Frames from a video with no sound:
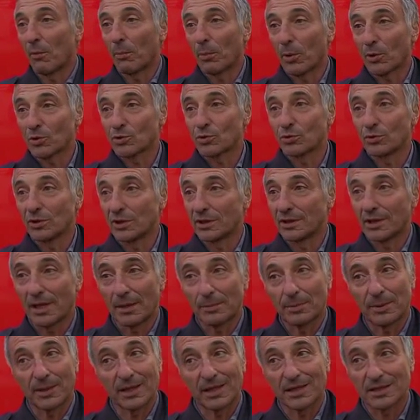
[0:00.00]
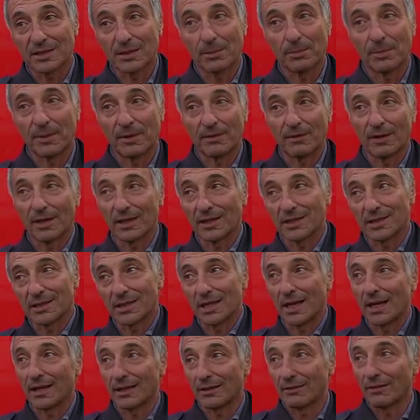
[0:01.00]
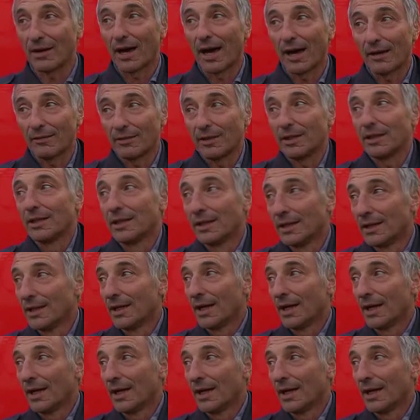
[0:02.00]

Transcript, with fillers: un po' su di te perché sapeva che se arrivavi